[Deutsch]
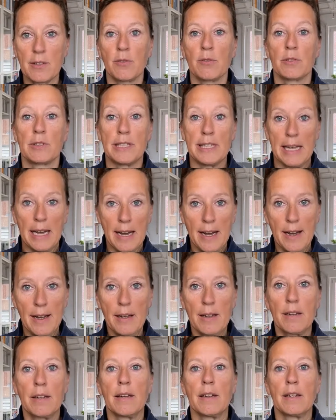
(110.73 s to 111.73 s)
Und ja,
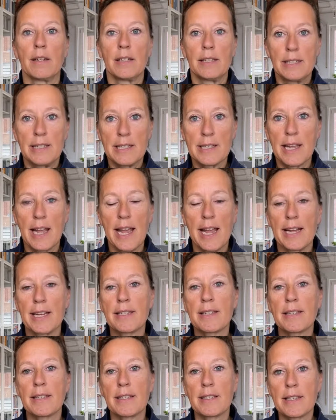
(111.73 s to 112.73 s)
diese
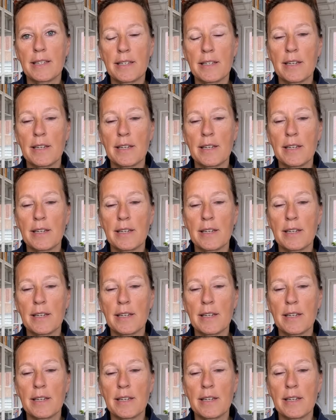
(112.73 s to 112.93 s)
Ängste sind